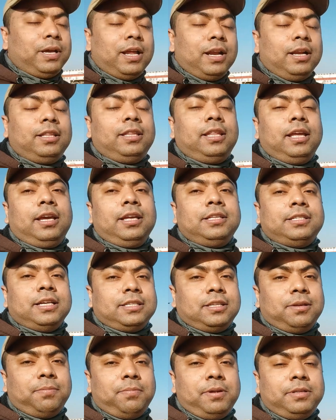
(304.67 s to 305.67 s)
বিকানের থেকে
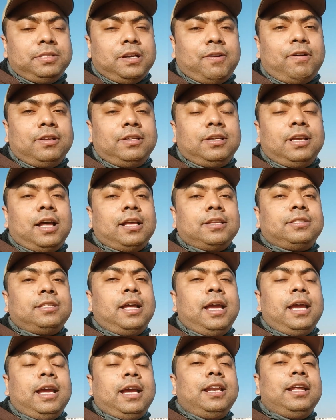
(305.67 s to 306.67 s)
জয়সালমের যাওয়ার যে রাস্তা
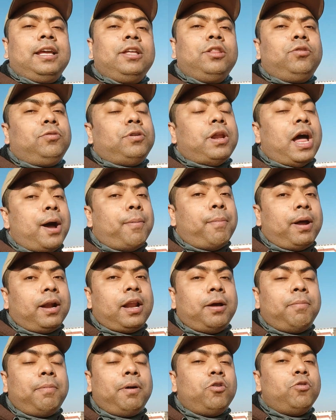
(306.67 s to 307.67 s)
এখানে কিন্তু ধাবা
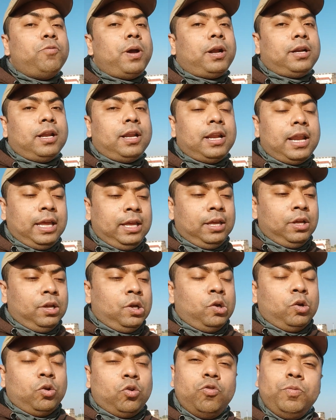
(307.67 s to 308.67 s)
টাবা খুব একটা নেই
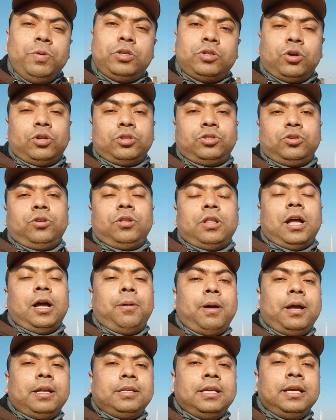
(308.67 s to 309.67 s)
খুবই ছোট ছোট
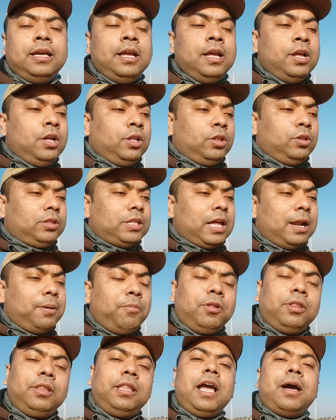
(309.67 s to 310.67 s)
ধাবা আছে তো তার
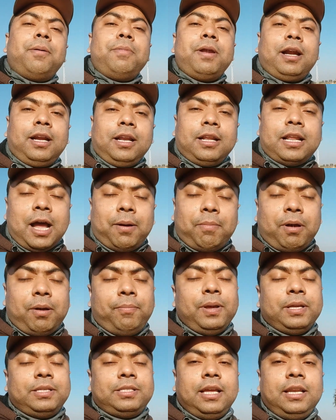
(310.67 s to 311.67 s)
মধ্যেই আমরা একটা ধাবা
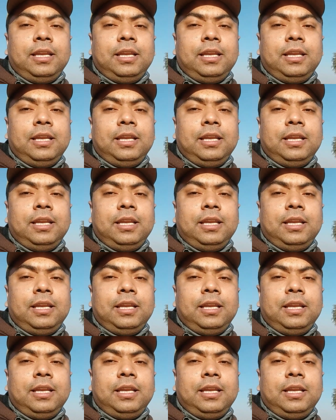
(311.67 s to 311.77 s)
বেছে